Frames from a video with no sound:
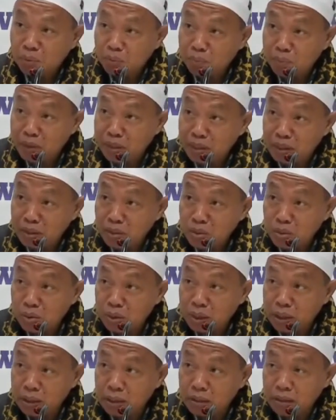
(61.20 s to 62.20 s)
wong pengen
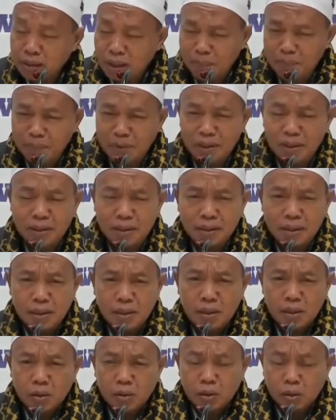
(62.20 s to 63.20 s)
suki tapi
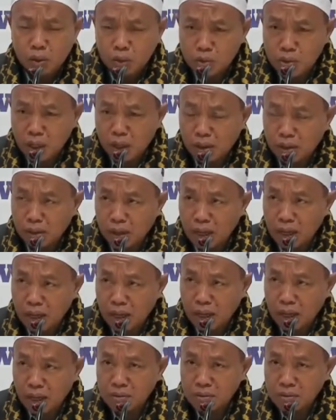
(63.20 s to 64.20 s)
kerja
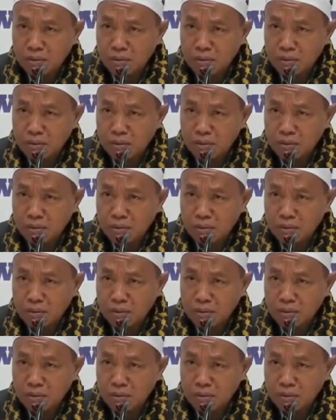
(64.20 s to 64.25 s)
keras,